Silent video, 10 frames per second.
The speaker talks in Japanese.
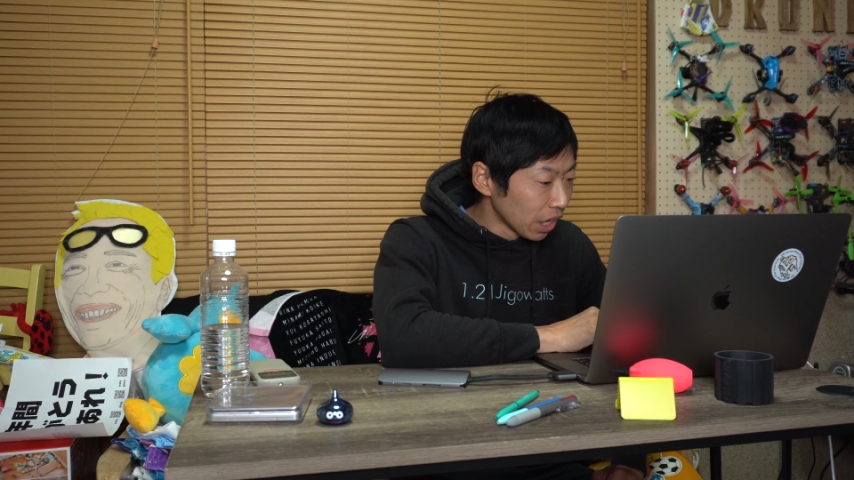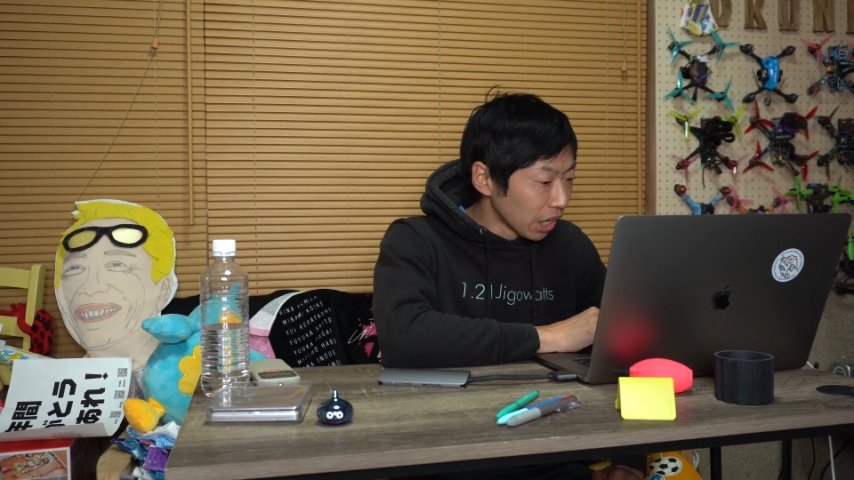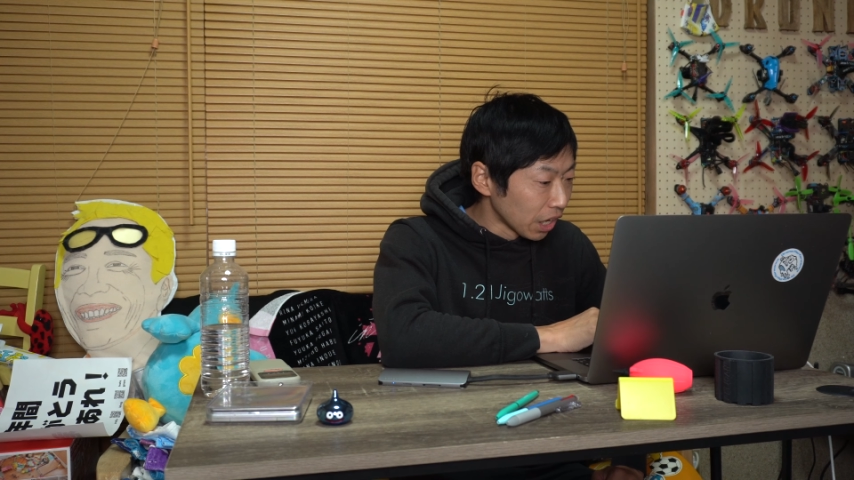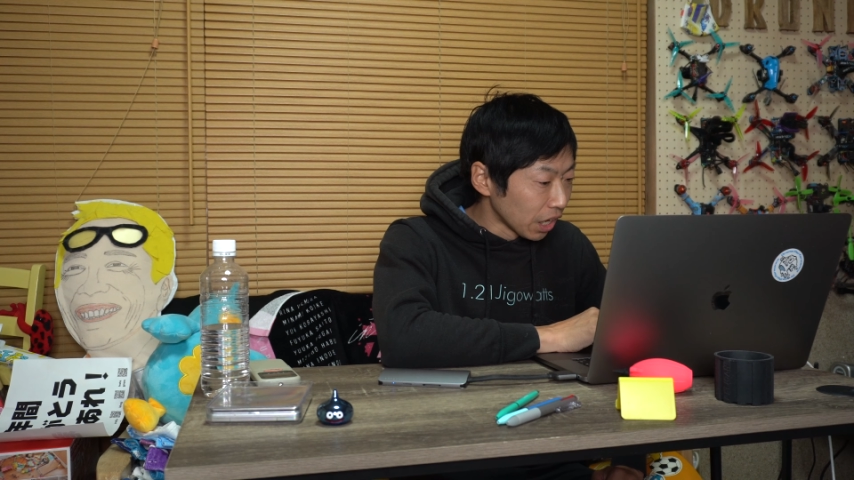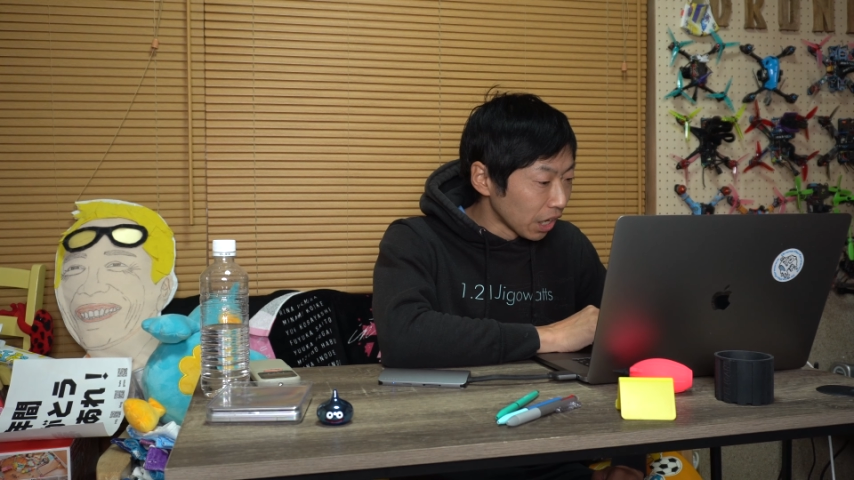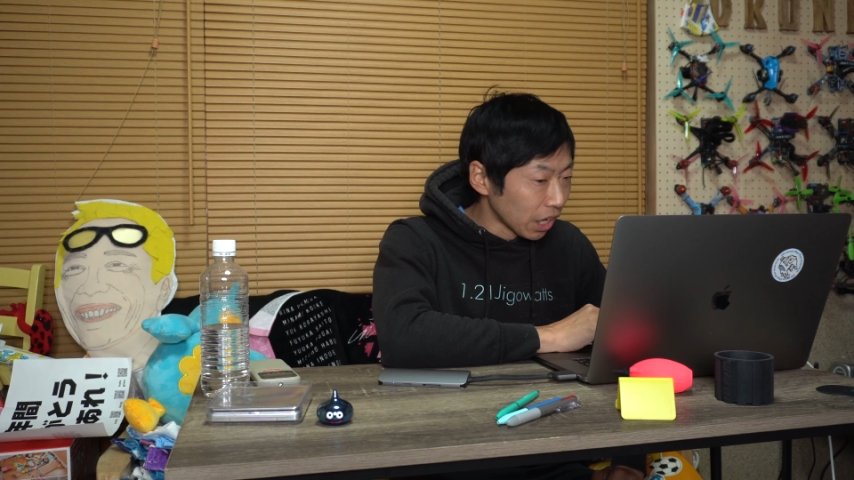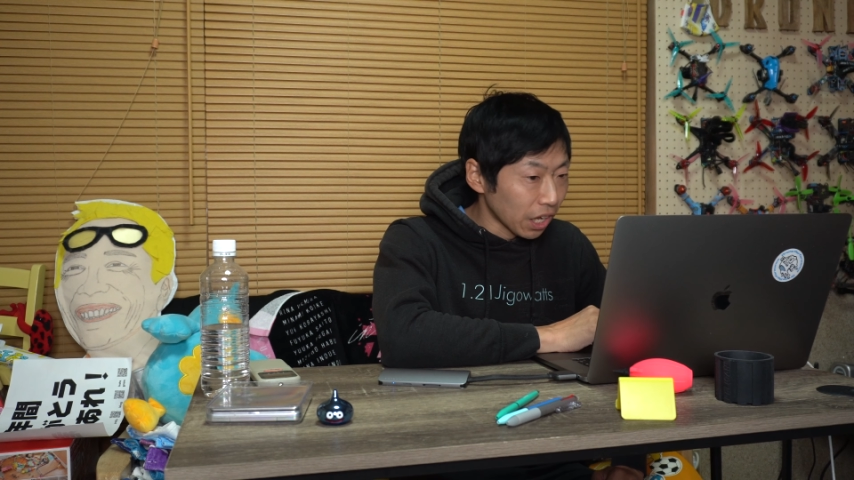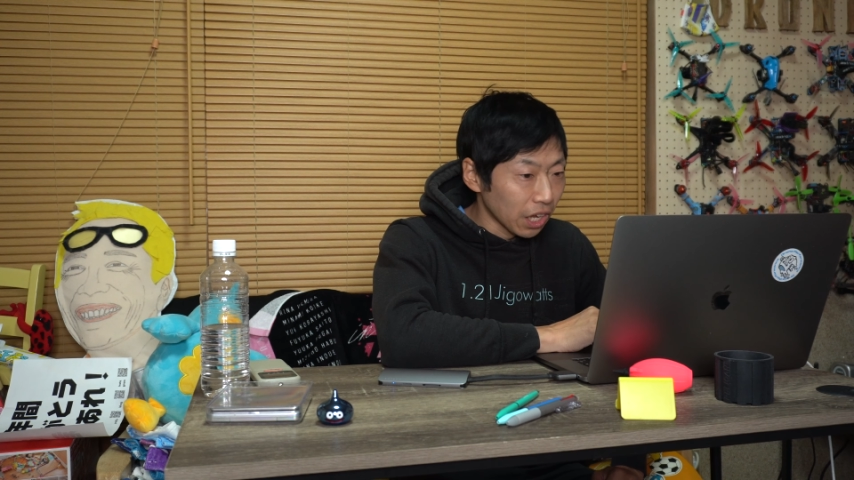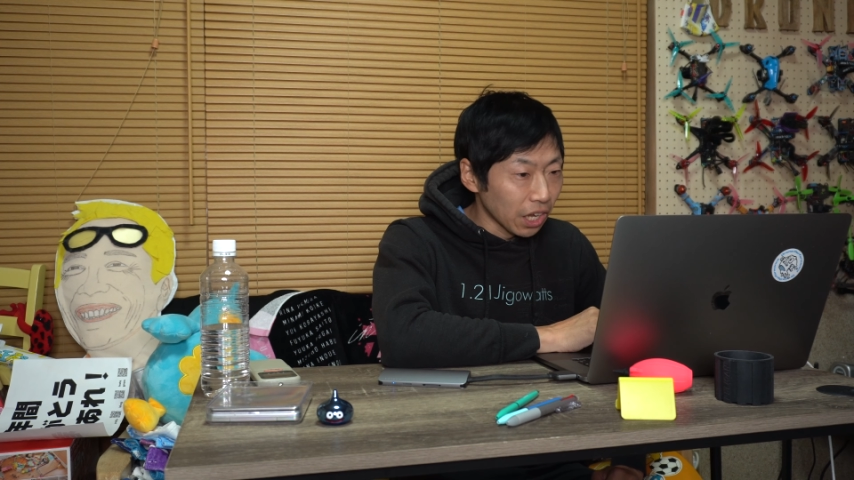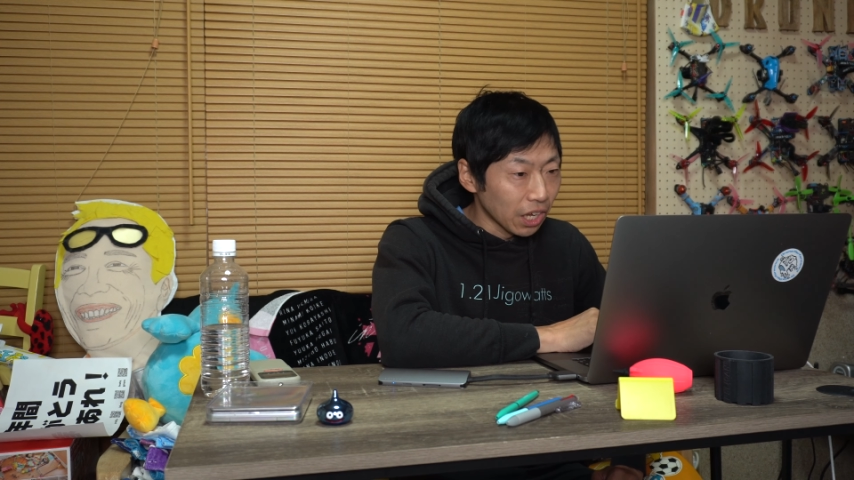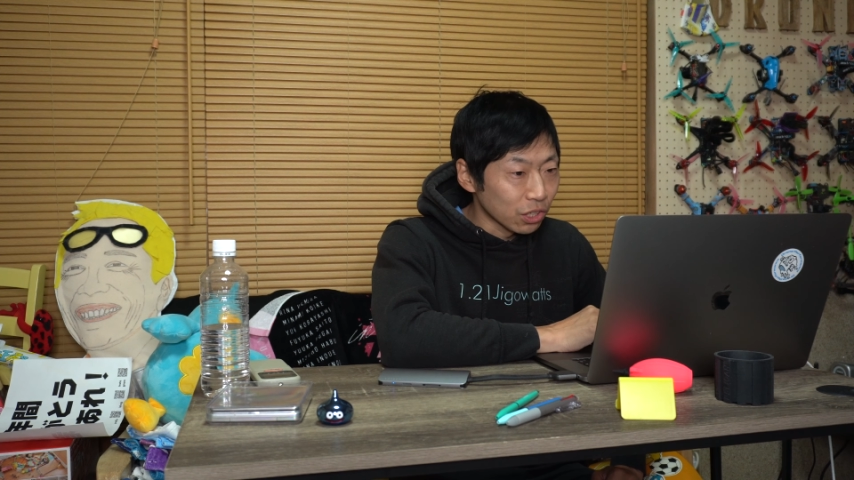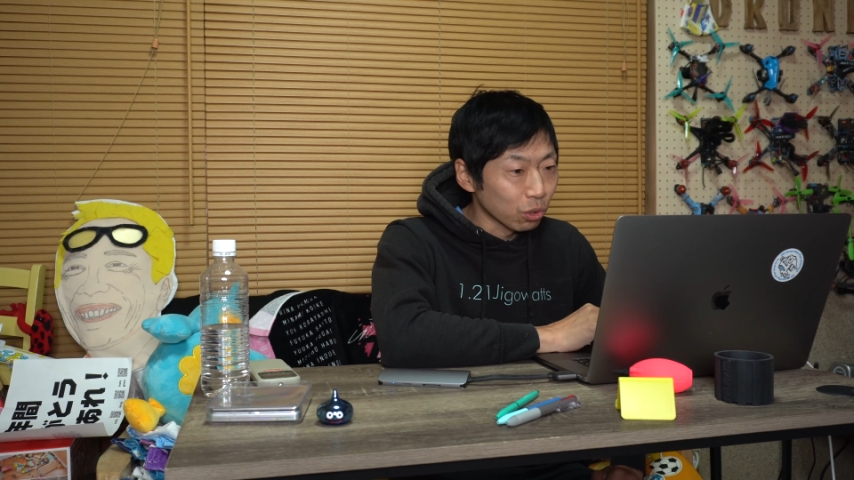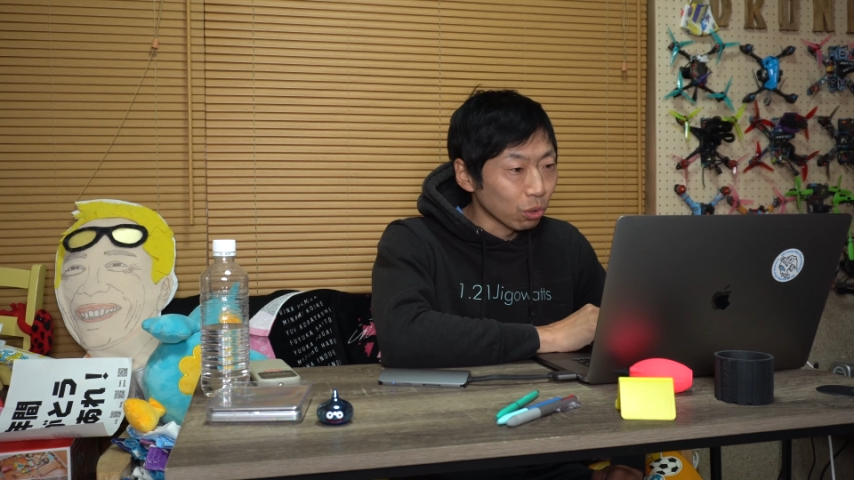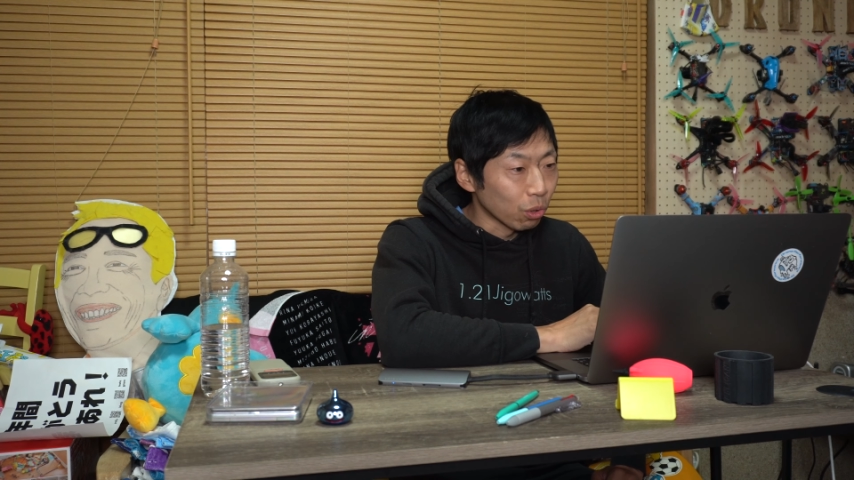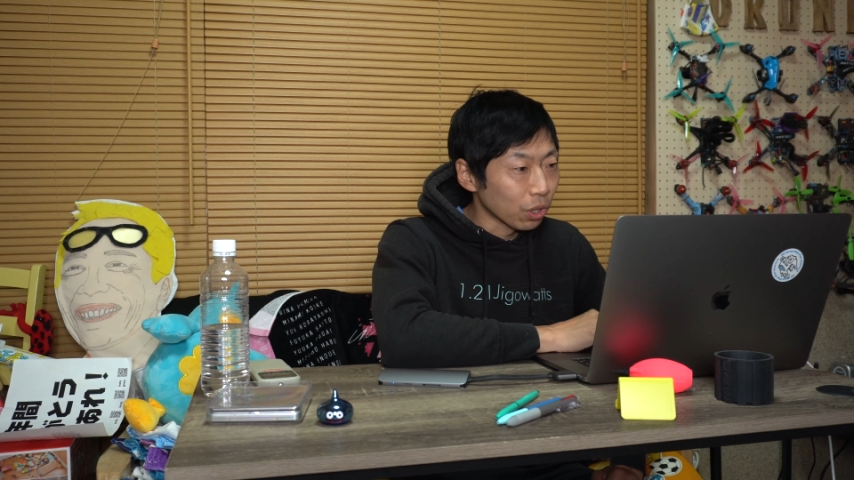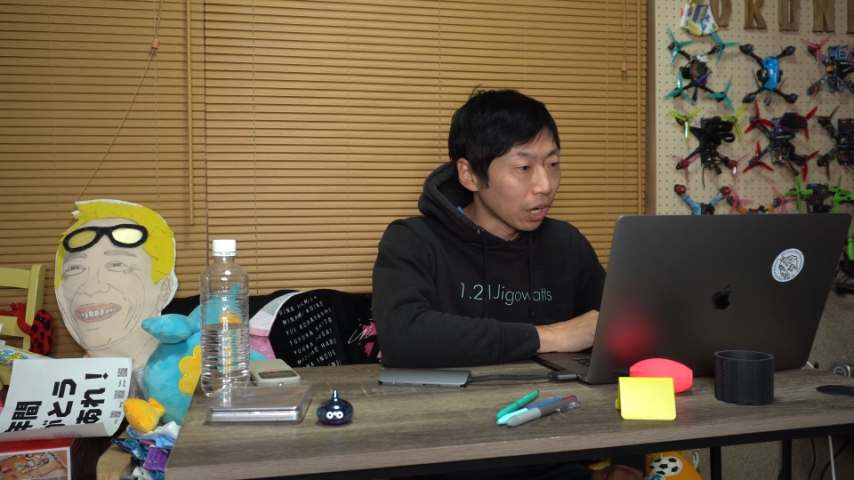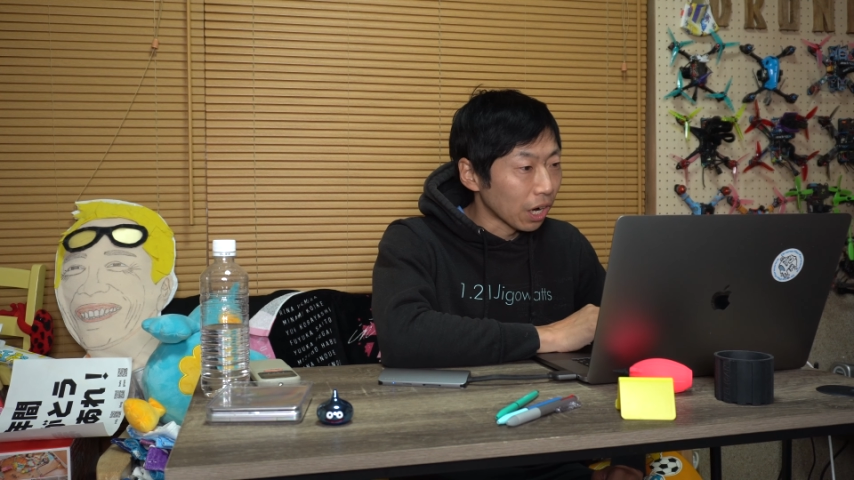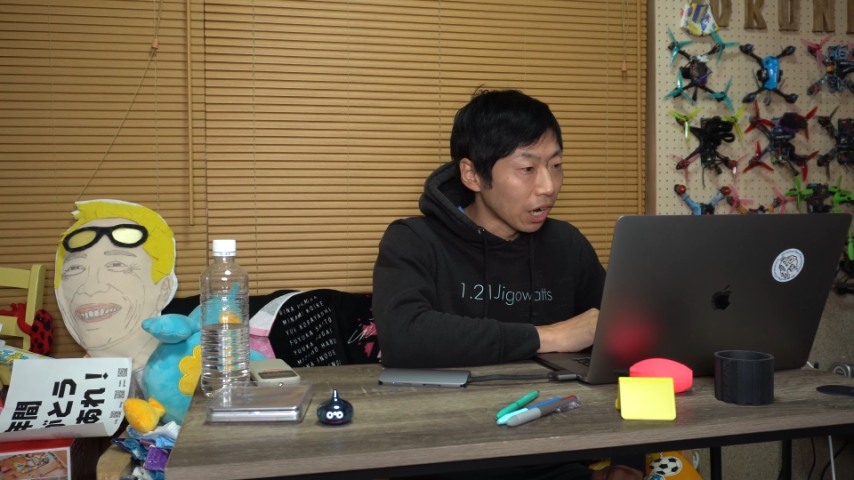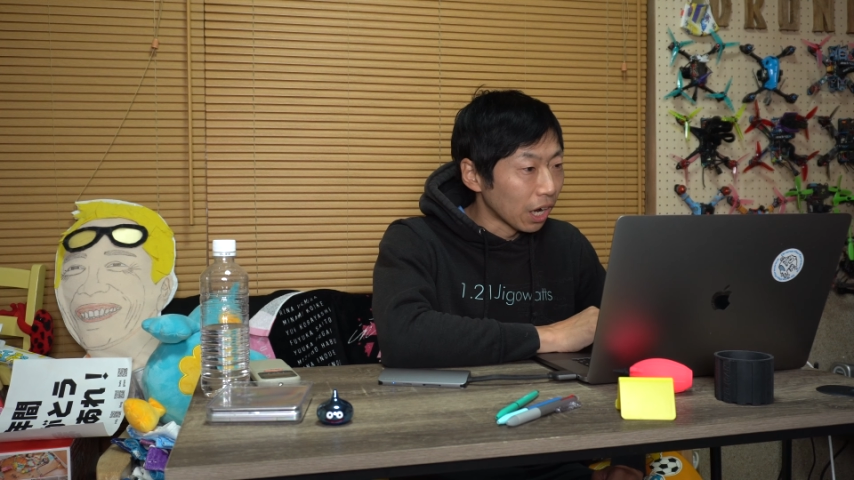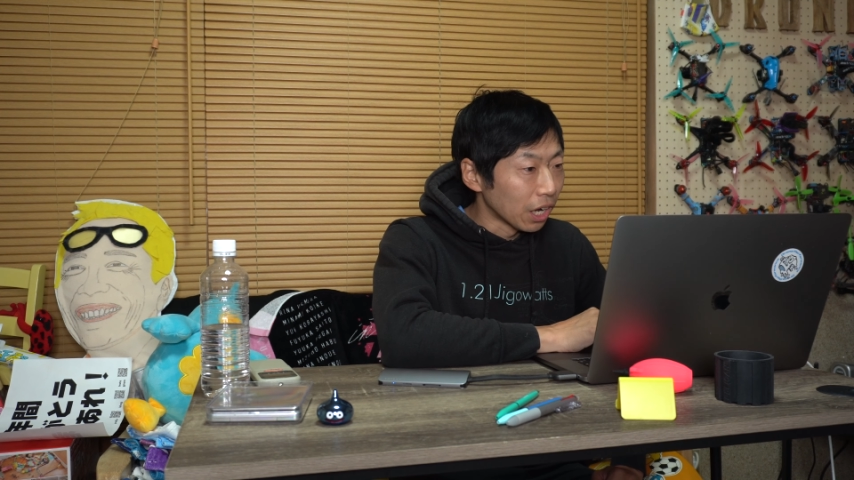えー、ちょっとこれか
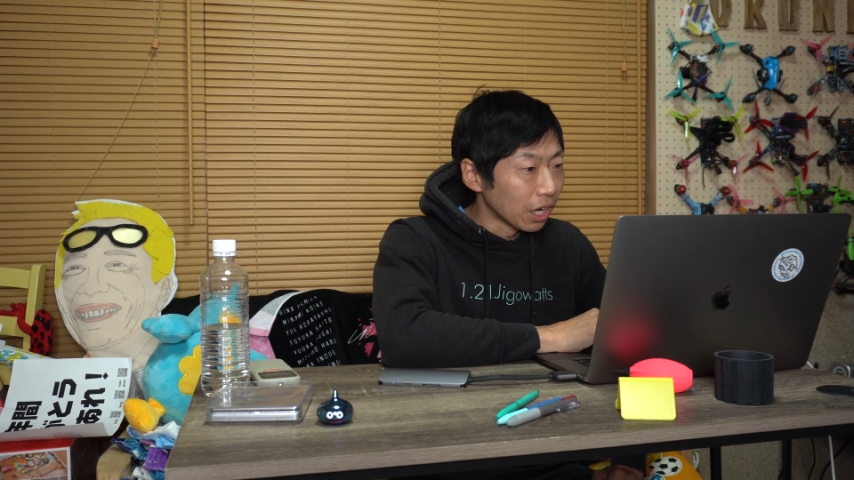ら